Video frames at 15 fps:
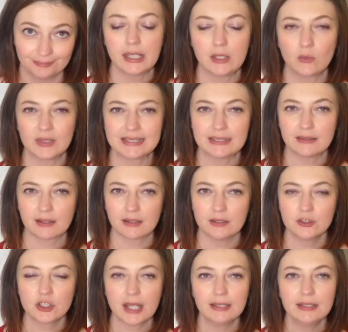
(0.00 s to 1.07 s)
in questi
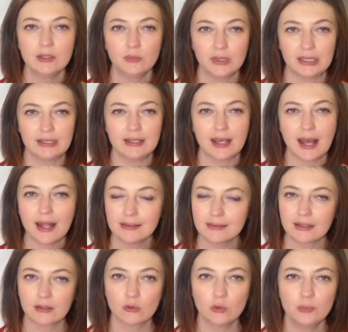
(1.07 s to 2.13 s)
13 anni quindi
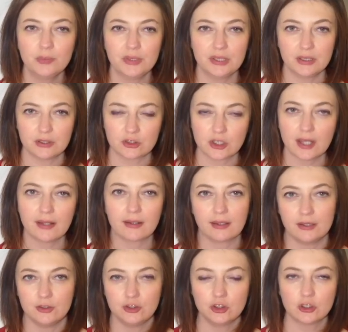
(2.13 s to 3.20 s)
altri gruppi di
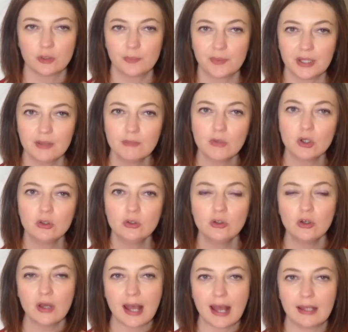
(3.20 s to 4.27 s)
ricerca in giro per il
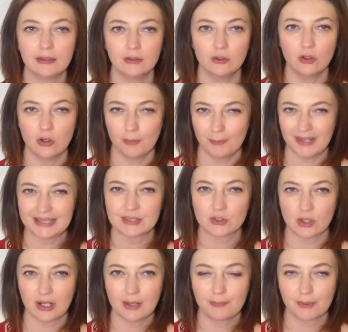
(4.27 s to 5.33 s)
mondo hanno
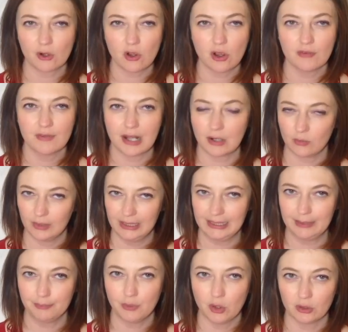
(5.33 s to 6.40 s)
messo alla prova
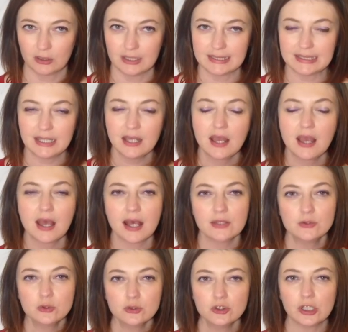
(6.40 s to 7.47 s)
quell'ipotesi
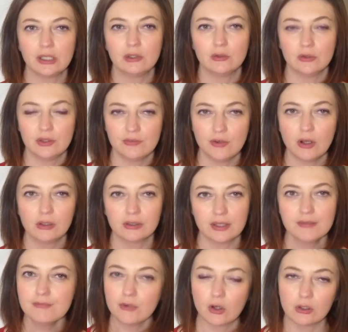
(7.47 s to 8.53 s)
aggiungendo di volta
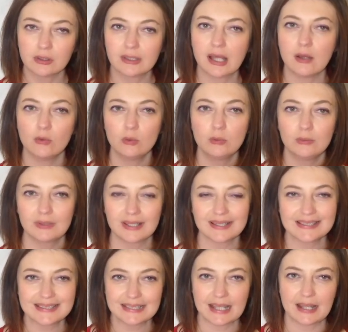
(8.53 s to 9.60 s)
in volta un
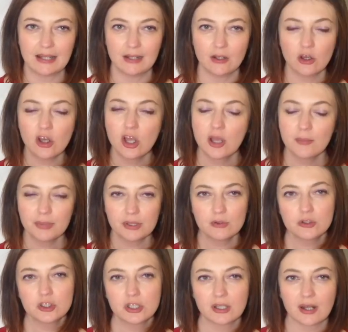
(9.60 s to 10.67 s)
tassello per
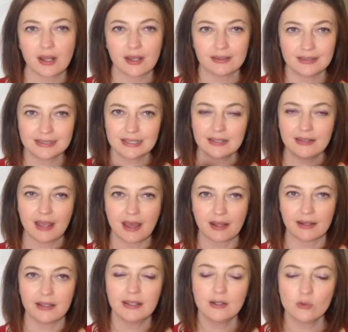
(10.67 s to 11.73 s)
riuscire a
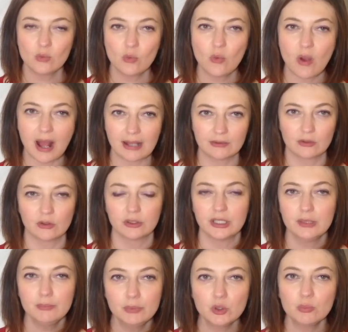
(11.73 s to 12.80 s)
disegnare un quadro
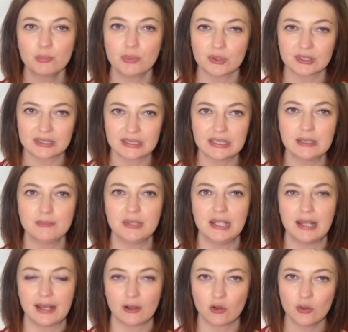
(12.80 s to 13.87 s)
il più
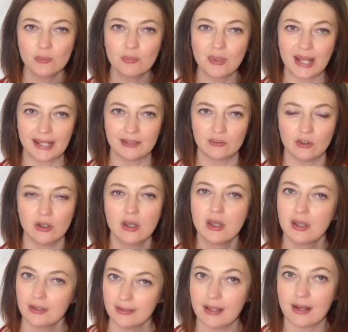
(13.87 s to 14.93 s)
possibile completo
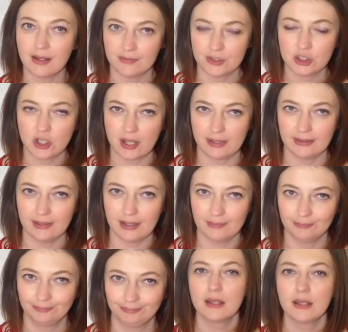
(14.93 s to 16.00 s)
della
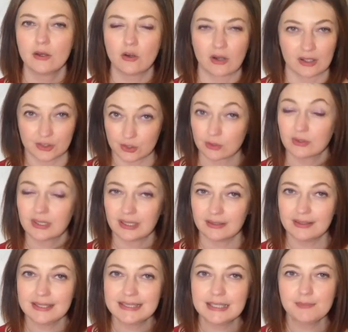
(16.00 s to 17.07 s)
vicenda. Ora, sono
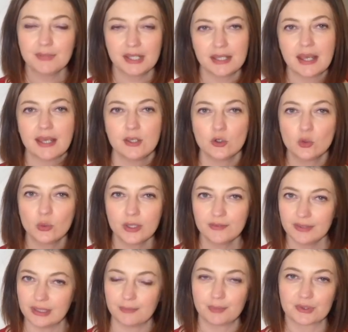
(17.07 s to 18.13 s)
tantissime e io qui
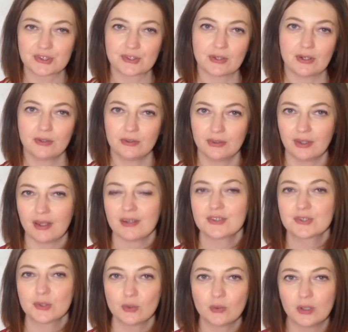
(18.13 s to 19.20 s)
ve ne posso raccontare
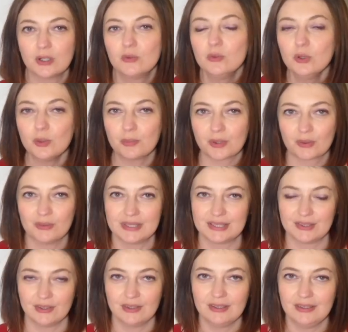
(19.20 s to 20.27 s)
solo qualcuno per
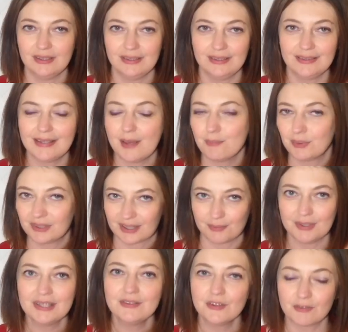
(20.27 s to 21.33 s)
questioni di, di, tempo,
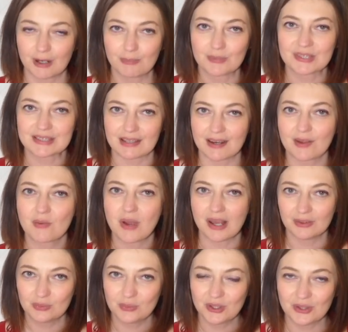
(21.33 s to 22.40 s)
altrimenti dovremmo stare
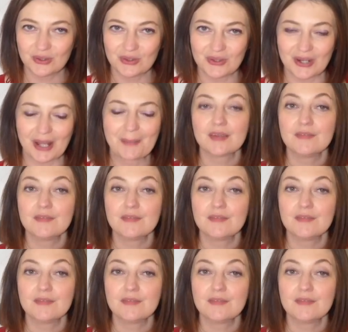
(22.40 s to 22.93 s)
qua due ore.